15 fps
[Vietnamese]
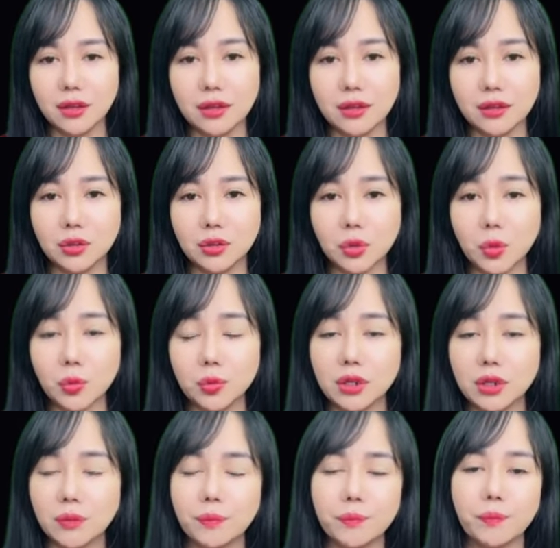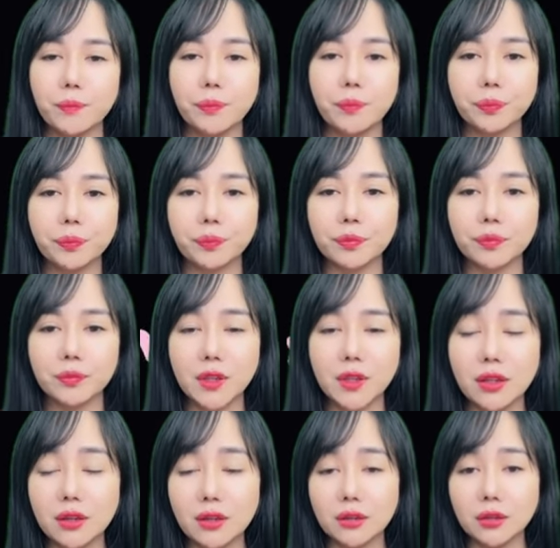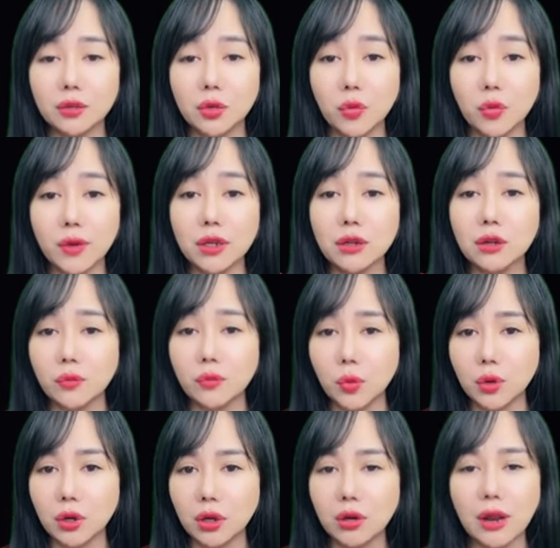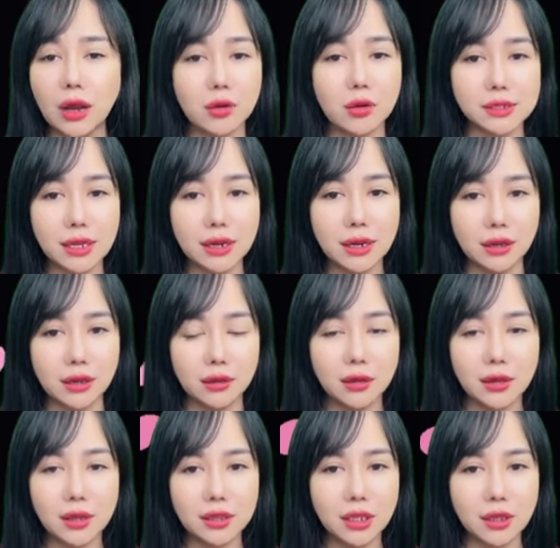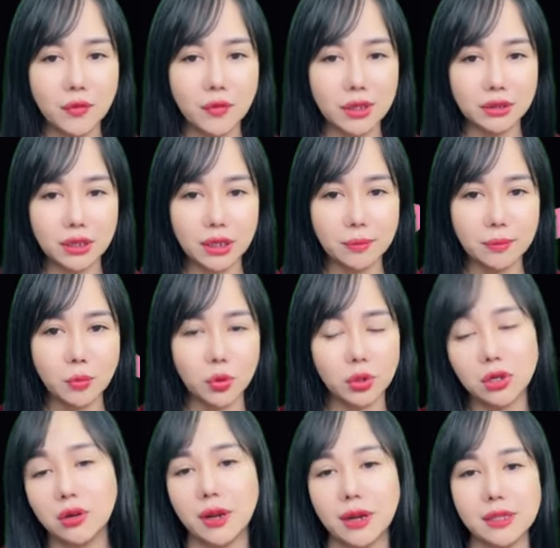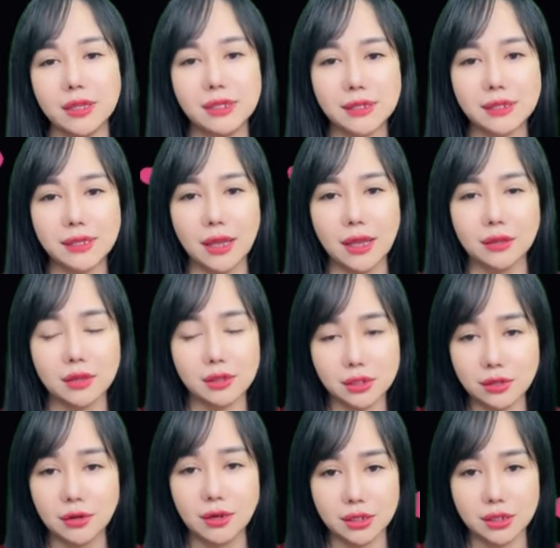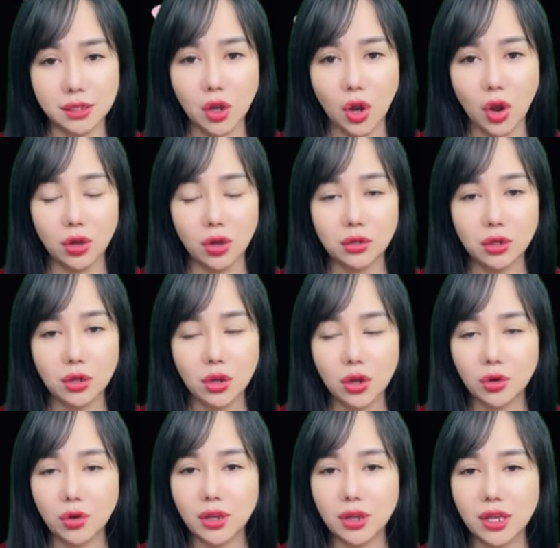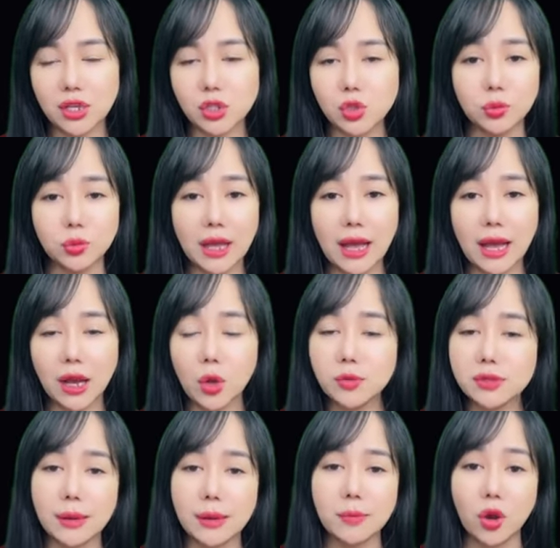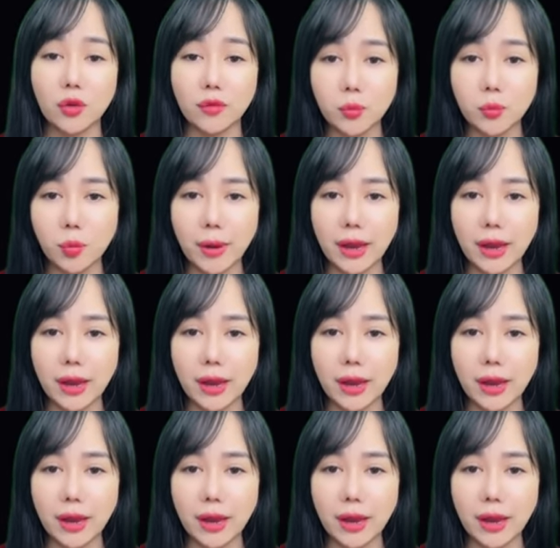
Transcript: Hứa Sai Kỳ nhìn vào khoảng không trước mặt, rồi chậm rãi trả lời. Tại vì anh ấy xem... Hứa Sai Kỳ, ta phải giết mày.